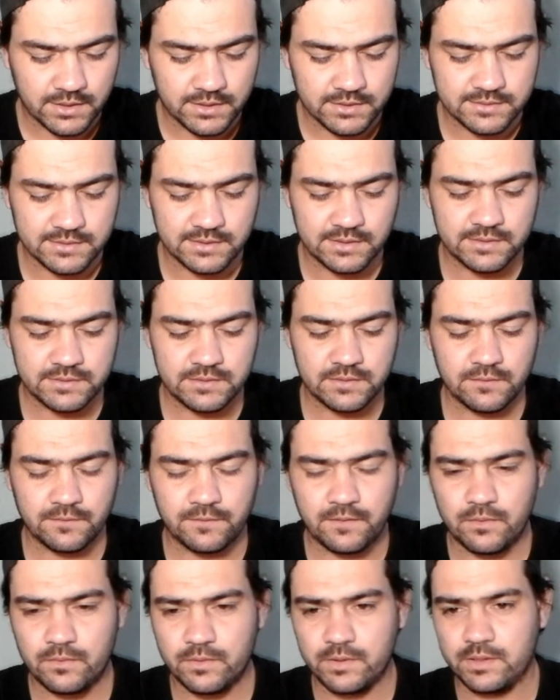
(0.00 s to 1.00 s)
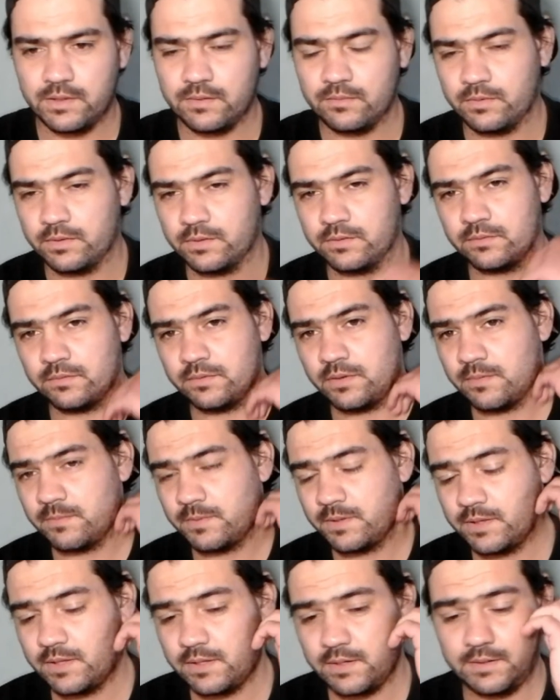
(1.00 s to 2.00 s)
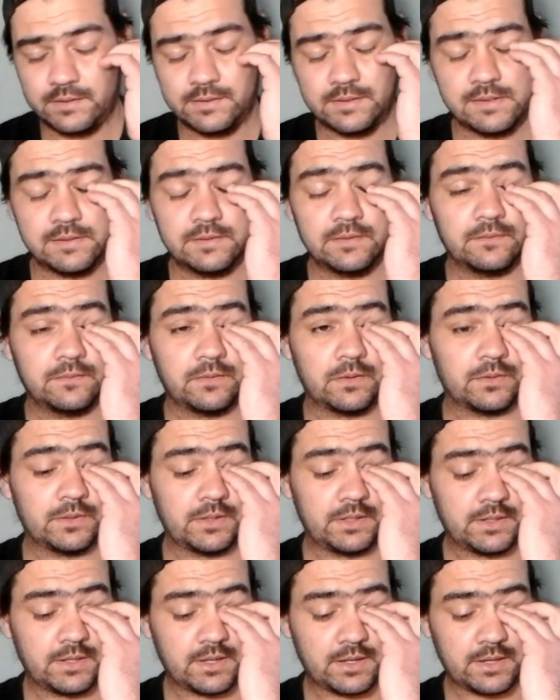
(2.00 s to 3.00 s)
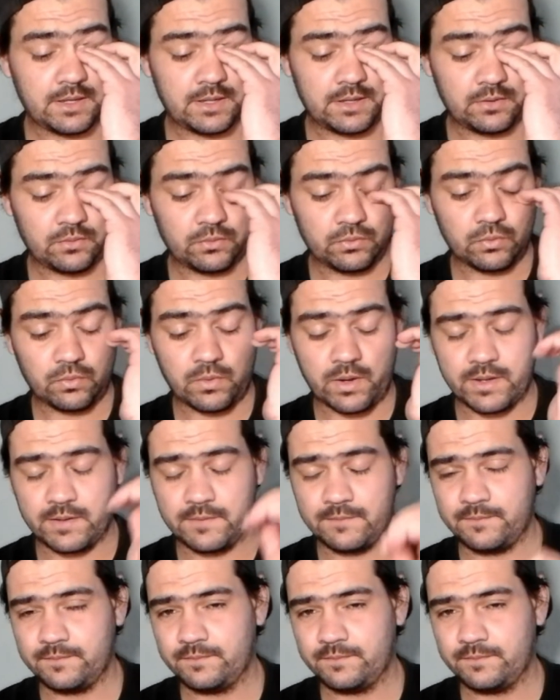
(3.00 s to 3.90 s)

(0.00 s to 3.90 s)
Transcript: Selección favorita, bueno, obviamente selección favorita de Uruguay.